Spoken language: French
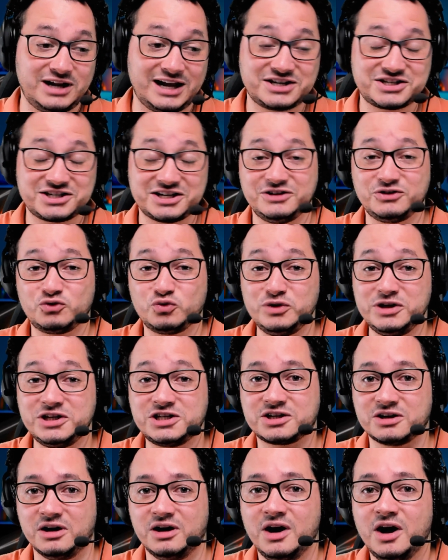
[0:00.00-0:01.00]
chaîne
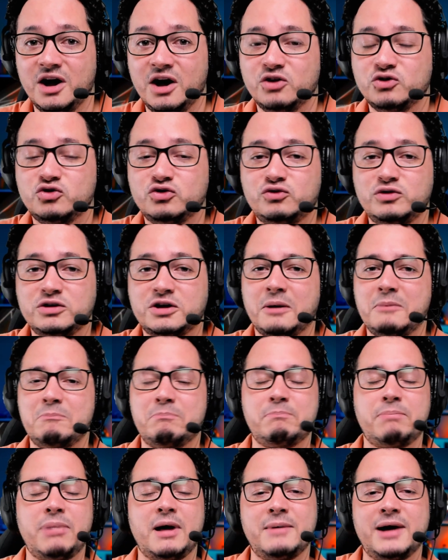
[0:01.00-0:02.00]
Twitch, je suis quand même
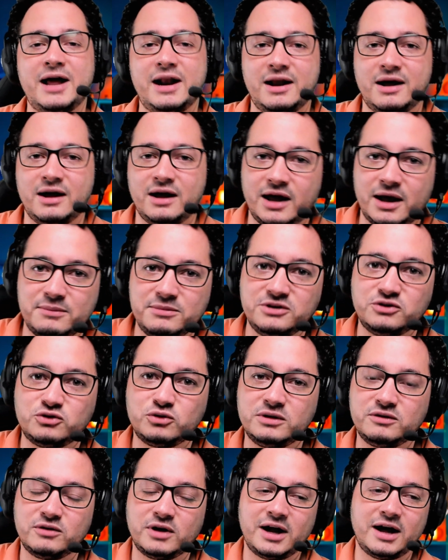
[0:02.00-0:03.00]
pas mal
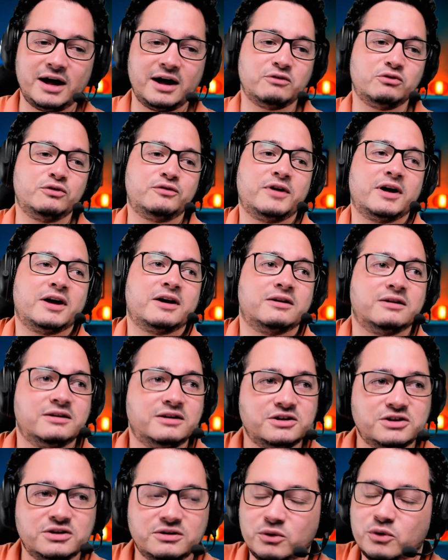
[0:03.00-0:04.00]
habitué voilà, à vous faire euh,
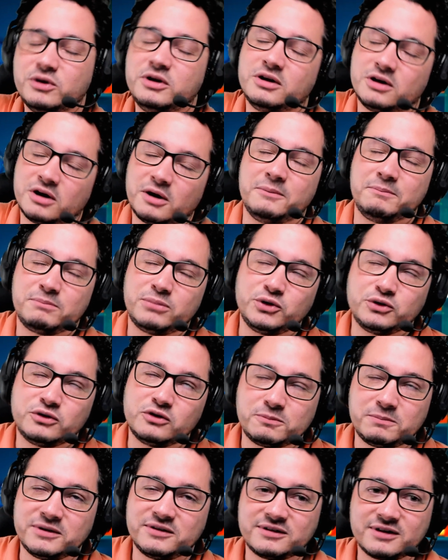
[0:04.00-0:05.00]
des... On est quand même plutôt
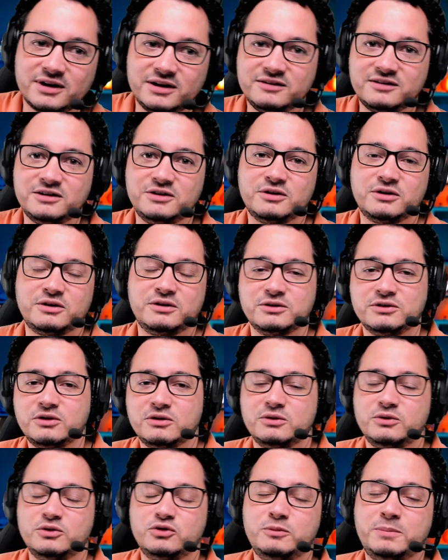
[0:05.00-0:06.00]
spécialisé
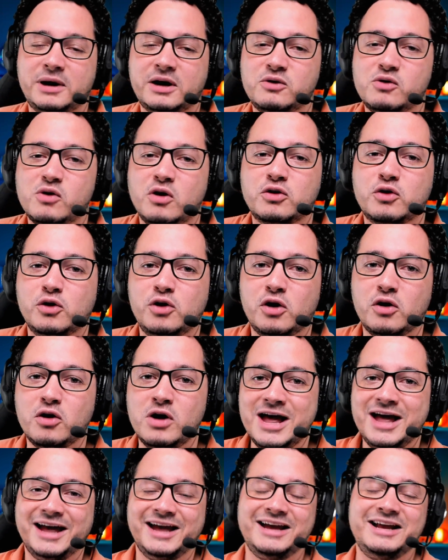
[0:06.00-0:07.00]
dans, le super-héros en collant
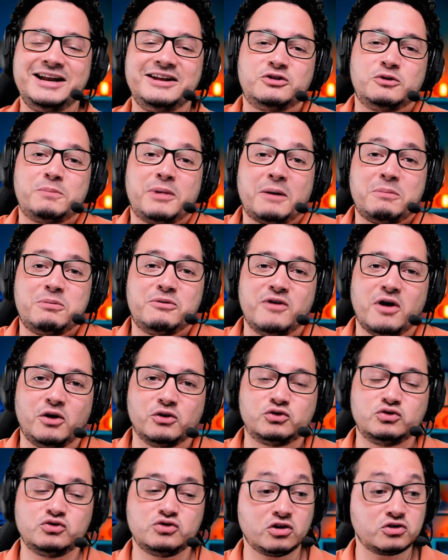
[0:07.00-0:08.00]
et les super-pouvoirs
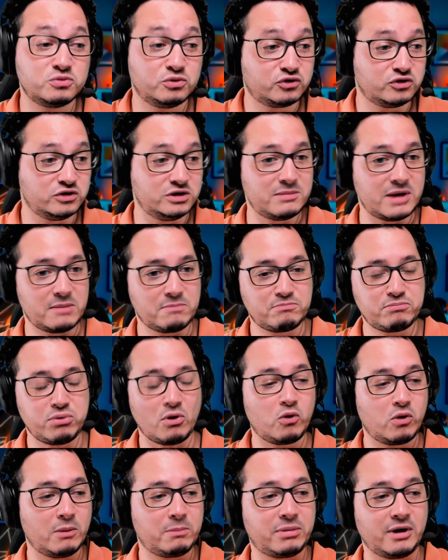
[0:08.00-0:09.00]
en tout genre. Je me suis dit, bah,
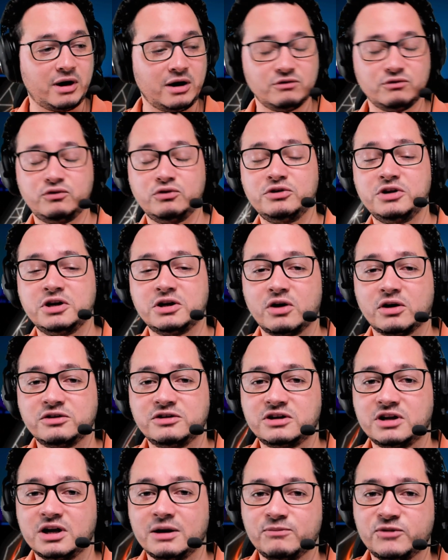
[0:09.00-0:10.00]
pourquoi pas vous
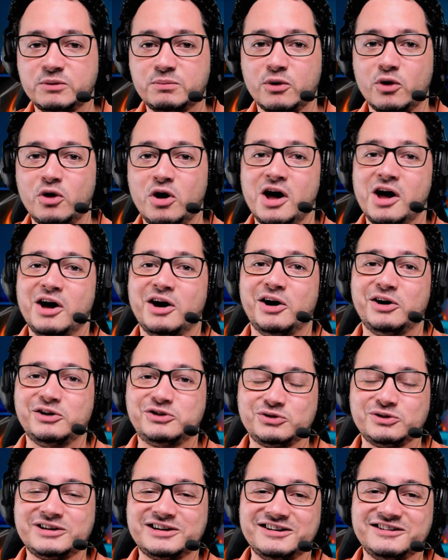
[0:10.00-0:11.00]
décortiquer un petit peu euh,
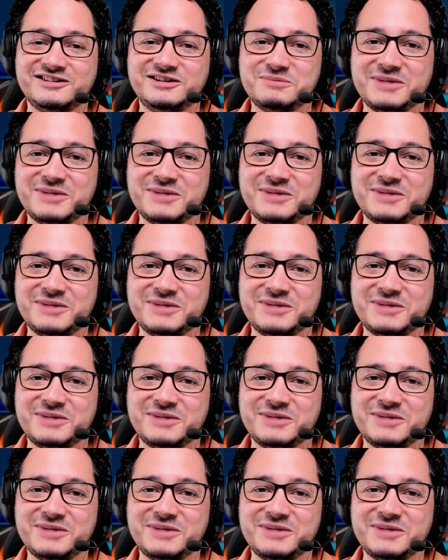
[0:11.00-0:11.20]
toutes les